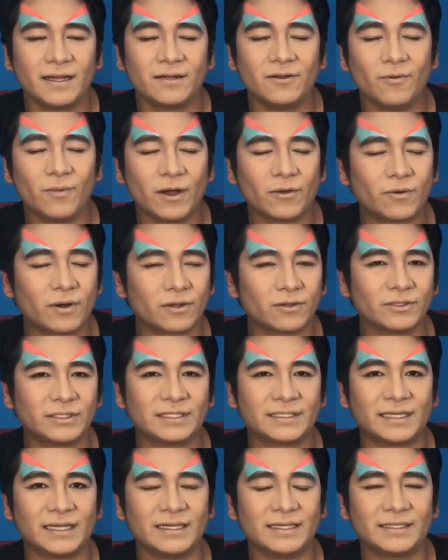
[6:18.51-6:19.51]
no me acuerdo
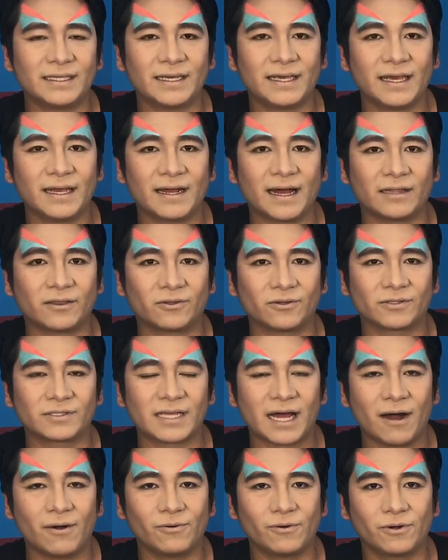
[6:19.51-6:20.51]
si se dice
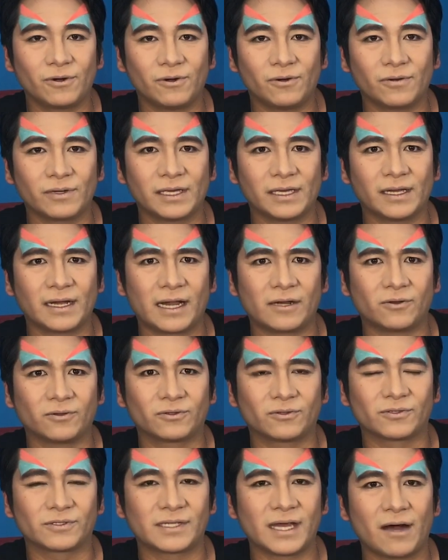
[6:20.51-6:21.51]
gigantosauro o
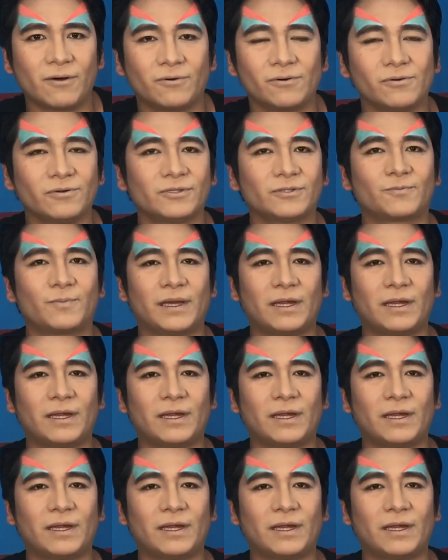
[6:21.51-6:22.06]
giganotosaurus,